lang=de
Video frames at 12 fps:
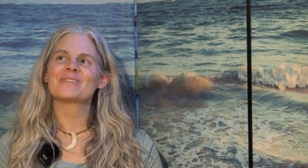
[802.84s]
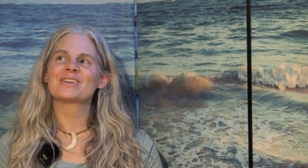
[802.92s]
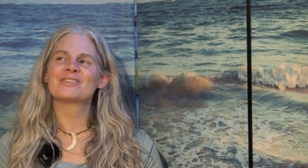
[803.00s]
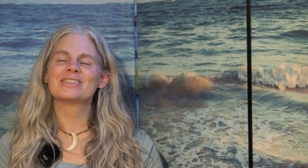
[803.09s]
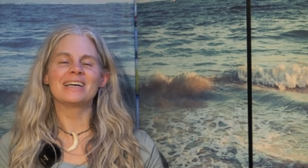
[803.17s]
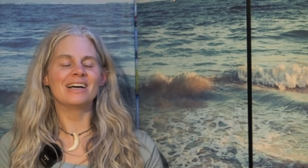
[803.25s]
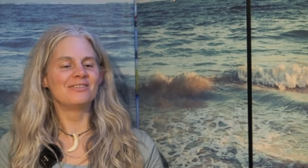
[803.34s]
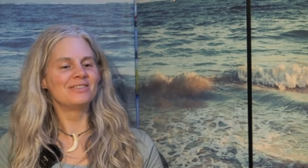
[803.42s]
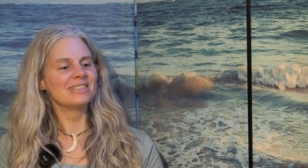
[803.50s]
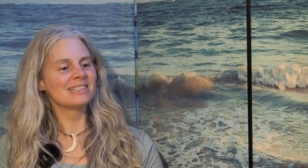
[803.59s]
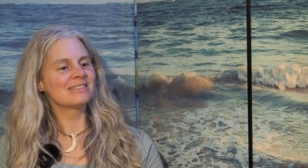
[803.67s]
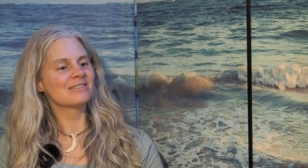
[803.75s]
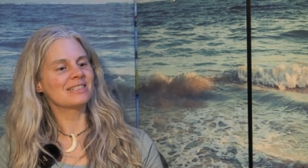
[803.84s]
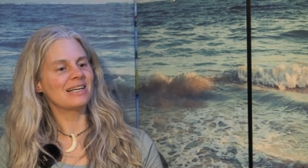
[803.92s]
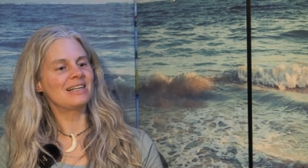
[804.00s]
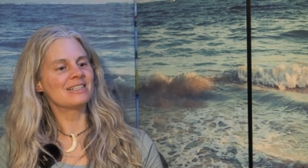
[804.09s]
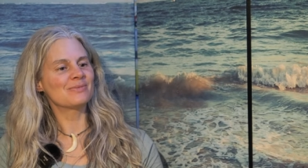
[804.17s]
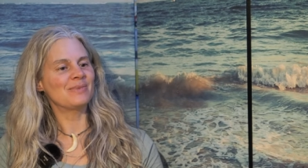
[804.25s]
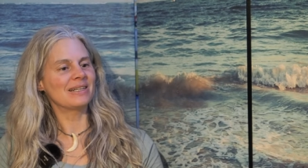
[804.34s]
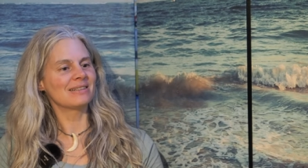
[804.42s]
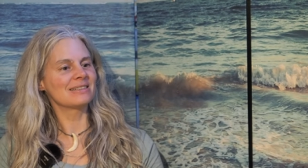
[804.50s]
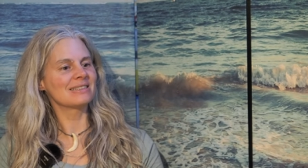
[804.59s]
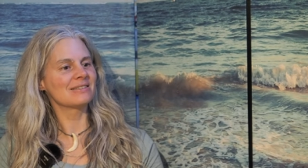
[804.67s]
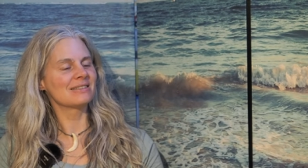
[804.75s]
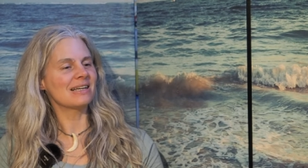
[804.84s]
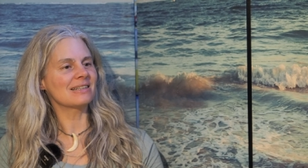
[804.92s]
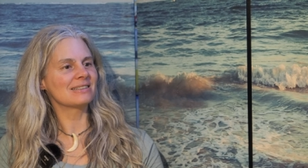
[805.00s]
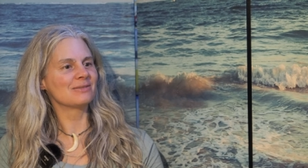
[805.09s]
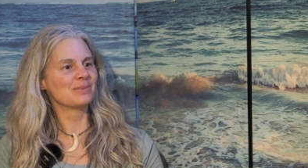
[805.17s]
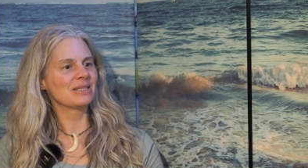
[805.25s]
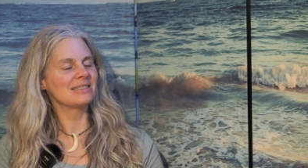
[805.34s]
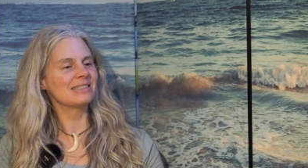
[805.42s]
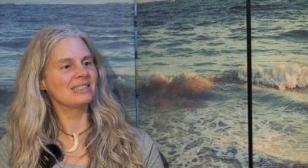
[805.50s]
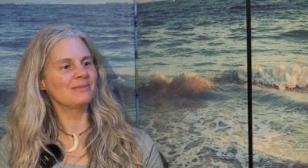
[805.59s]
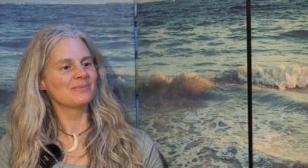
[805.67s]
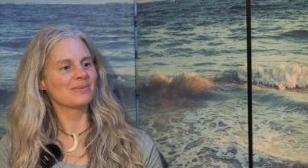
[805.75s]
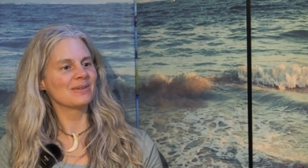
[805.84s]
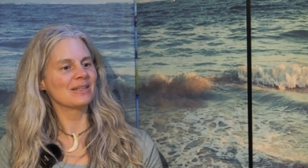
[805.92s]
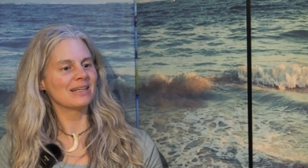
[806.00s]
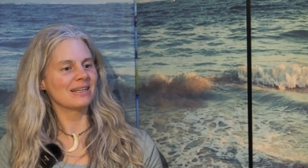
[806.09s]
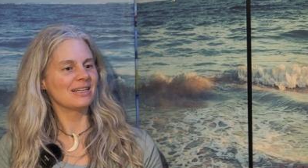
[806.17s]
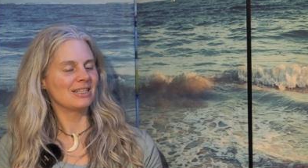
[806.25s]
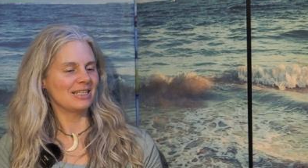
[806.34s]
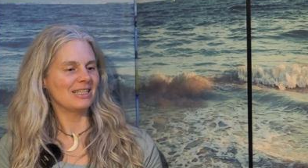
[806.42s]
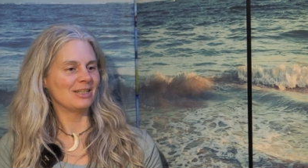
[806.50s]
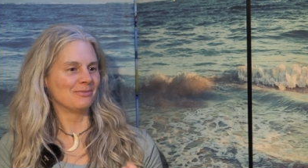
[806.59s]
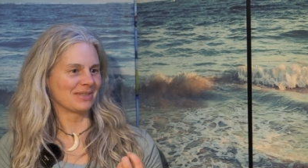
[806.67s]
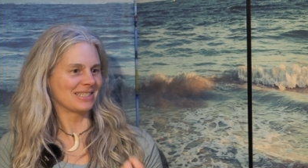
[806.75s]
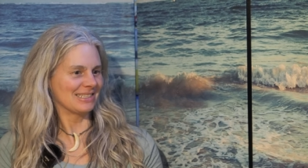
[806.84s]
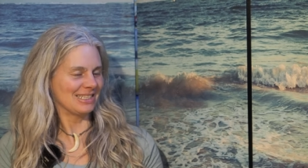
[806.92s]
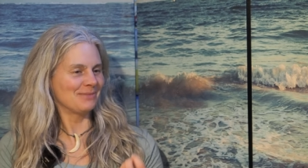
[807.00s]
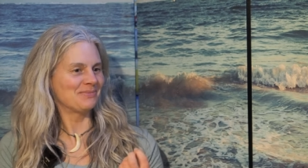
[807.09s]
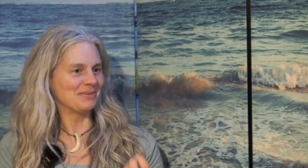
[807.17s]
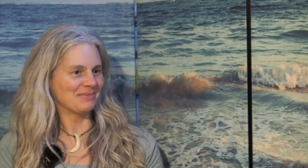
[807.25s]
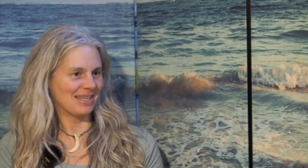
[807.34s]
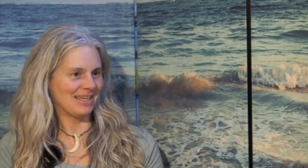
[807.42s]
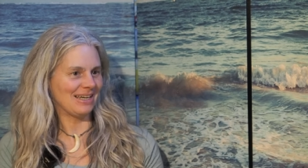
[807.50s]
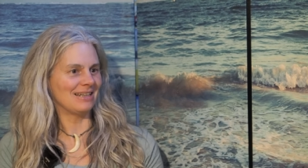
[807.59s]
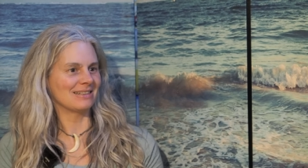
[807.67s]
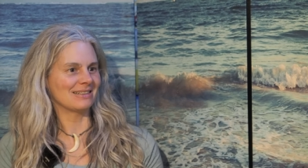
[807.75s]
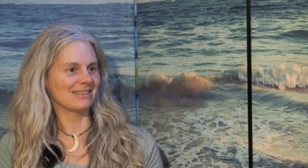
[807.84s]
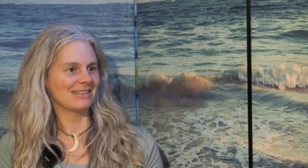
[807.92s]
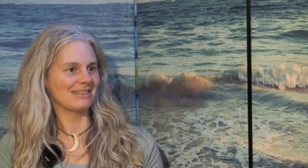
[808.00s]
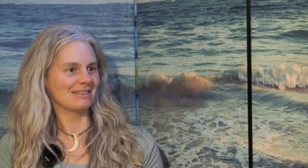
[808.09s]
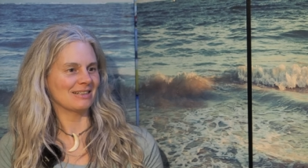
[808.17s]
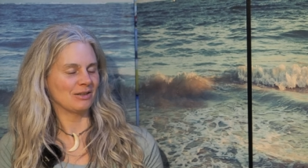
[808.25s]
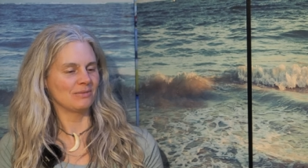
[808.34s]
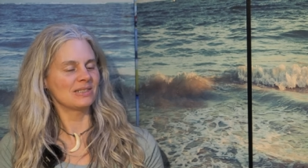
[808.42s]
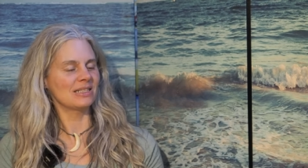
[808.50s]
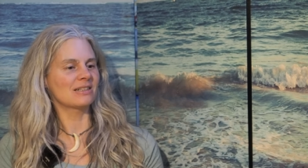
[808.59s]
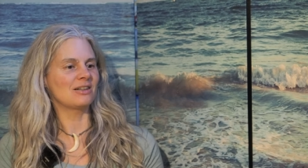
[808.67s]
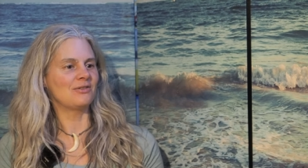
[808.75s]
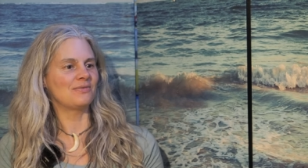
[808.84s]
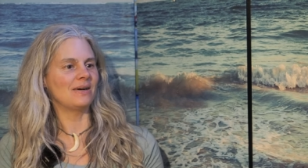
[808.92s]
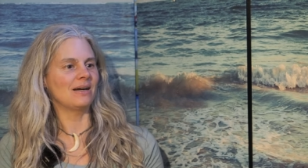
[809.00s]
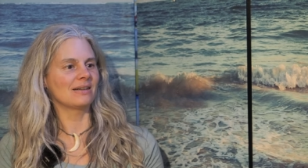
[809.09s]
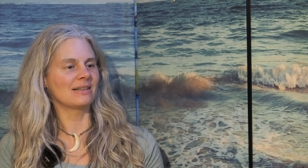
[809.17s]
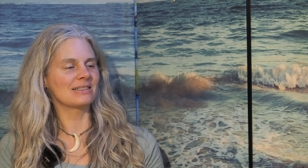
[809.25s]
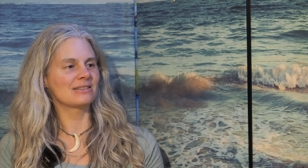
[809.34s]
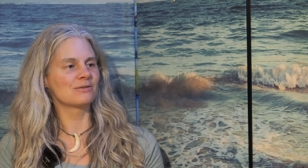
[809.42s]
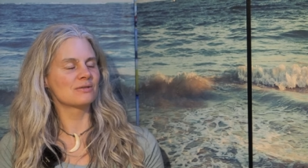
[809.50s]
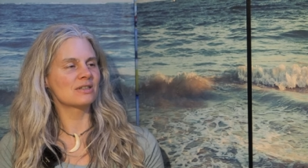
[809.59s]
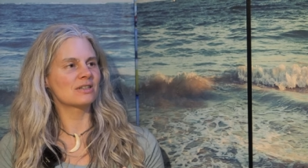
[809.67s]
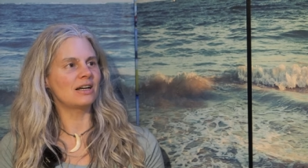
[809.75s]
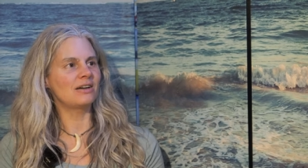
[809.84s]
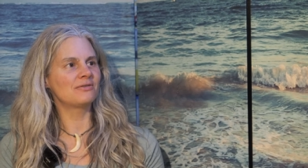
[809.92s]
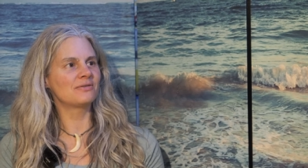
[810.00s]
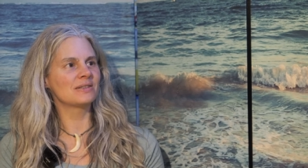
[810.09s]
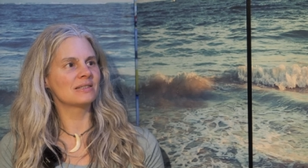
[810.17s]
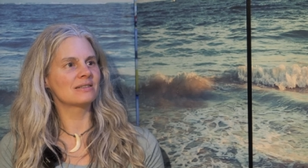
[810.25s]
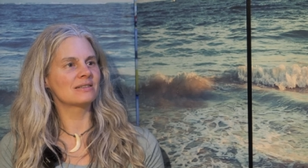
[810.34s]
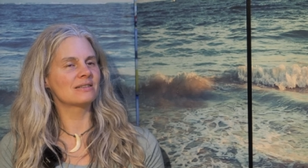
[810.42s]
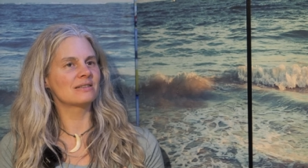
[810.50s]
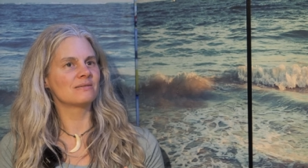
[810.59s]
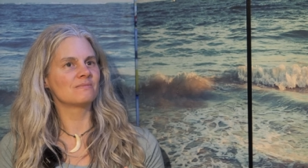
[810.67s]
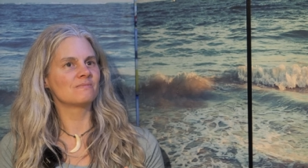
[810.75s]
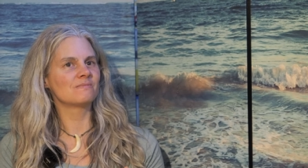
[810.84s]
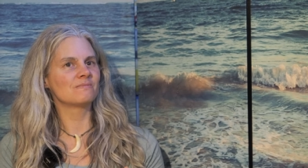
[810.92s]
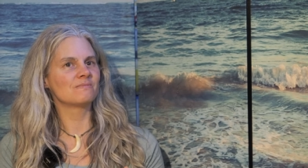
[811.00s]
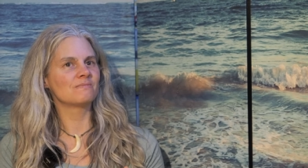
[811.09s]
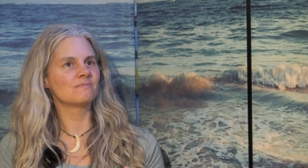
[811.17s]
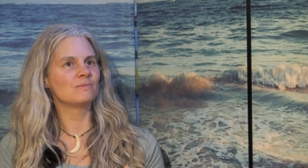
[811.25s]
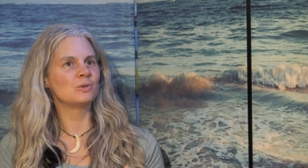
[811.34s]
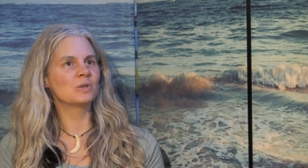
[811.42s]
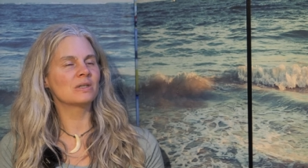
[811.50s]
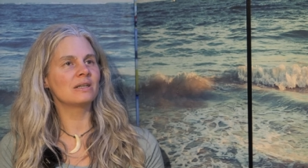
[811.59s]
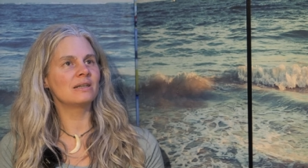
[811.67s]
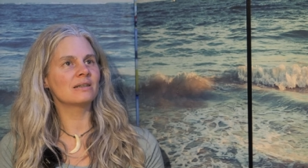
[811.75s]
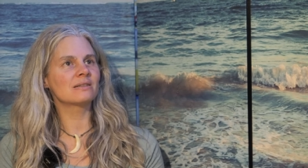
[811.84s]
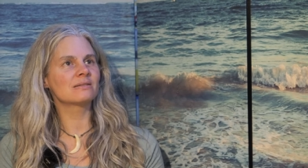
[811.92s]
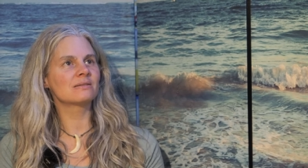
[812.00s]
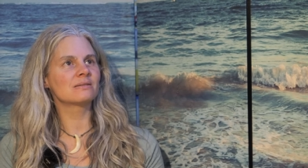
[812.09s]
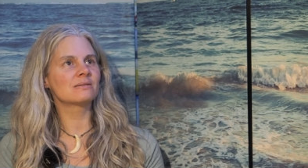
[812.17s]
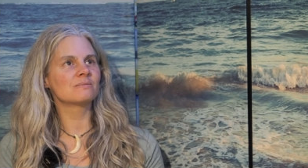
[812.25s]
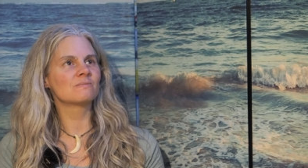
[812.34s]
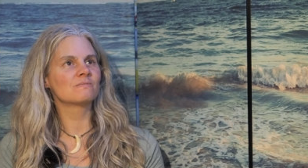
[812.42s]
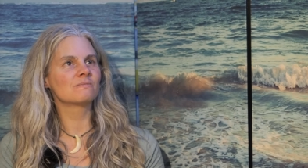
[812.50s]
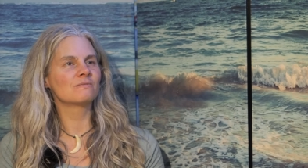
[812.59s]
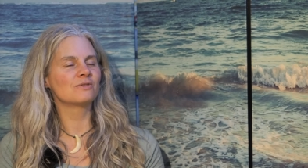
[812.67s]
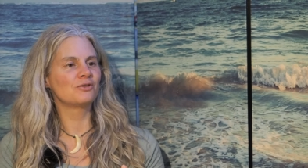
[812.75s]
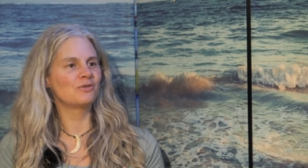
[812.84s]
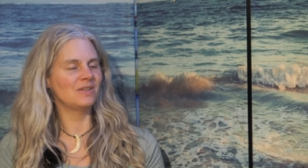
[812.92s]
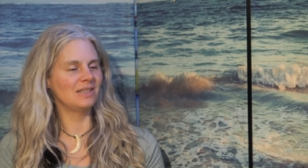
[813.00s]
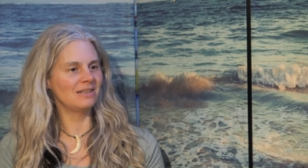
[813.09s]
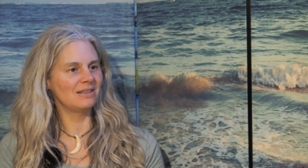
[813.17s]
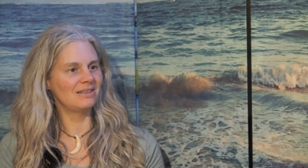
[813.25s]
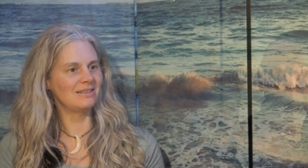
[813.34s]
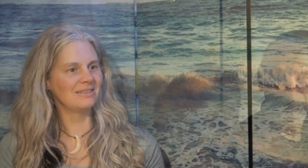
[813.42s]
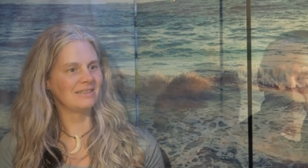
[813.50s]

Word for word: von daher finde ich es total spannend, dass du sagst, im Prinzip, im Prinzip, im Kern kommt es ja darauf an, dass du es schaffst, möglichst viel